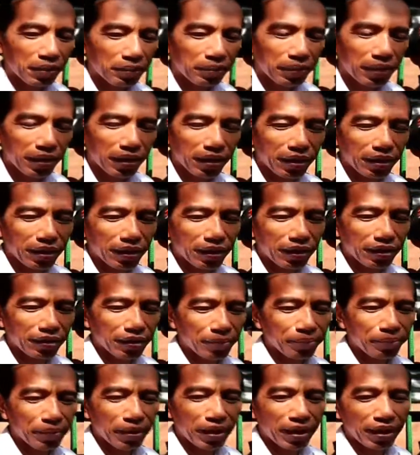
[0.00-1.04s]
apa
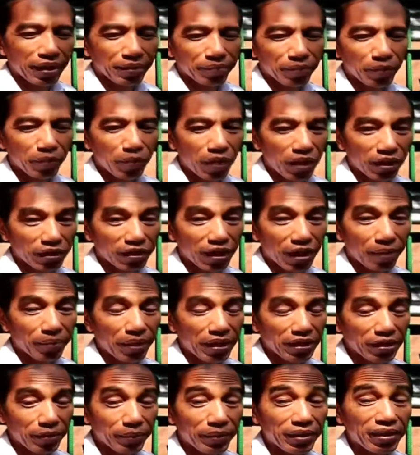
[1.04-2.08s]
tempat pembuangan
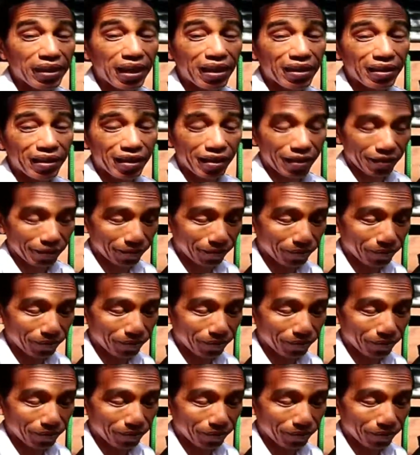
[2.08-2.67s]
sampah sementara